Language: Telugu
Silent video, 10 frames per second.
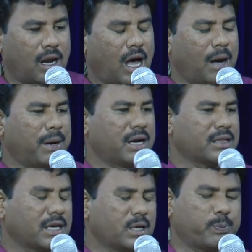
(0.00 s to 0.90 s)

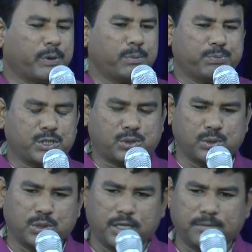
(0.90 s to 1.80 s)
లాభాన్ని దగ్గరికి
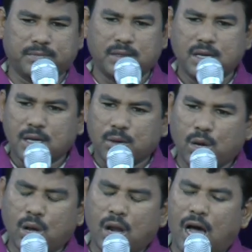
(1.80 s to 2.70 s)
పంపిస్తుంది
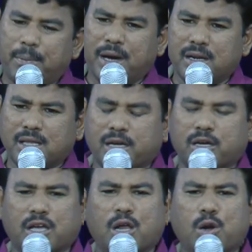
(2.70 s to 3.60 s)
లాభాన్ని
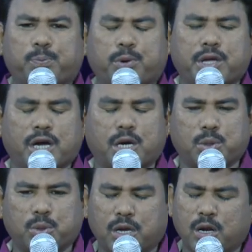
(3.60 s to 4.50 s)
దగ్గరికి వెళ్ళిపోయాడు